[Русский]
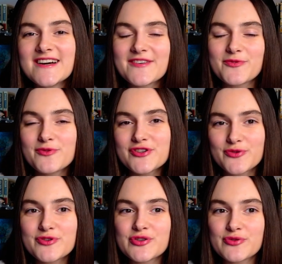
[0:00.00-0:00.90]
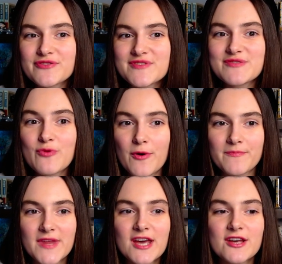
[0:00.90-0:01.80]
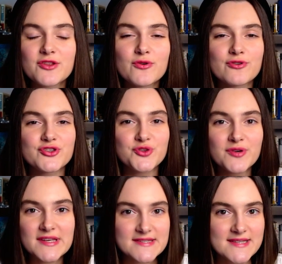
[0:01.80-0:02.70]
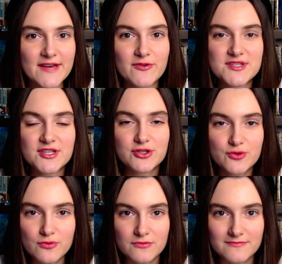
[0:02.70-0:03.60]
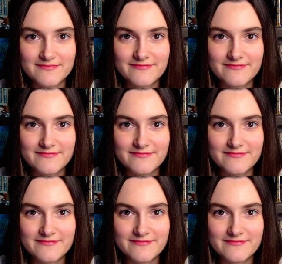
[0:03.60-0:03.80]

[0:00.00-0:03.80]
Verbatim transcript: куча-куча-куча всего. Но что, если я вам скажу,